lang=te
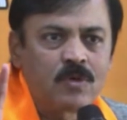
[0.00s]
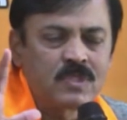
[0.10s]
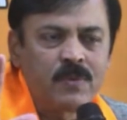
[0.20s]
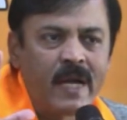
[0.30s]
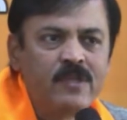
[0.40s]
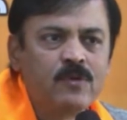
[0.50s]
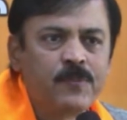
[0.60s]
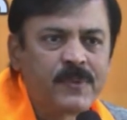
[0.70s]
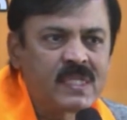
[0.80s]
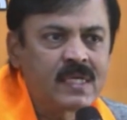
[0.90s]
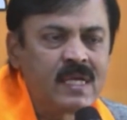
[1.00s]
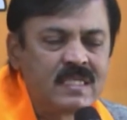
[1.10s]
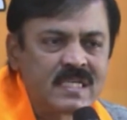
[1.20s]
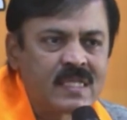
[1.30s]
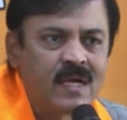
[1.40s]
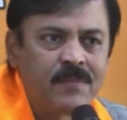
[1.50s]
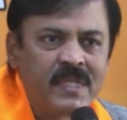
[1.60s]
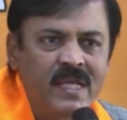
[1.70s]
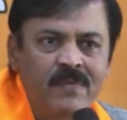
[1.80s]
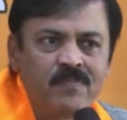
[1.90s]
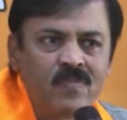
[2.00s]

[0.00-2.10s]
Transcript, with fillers: కోసం ఐదు ప్రతిజ్ఞలు చేద్దామని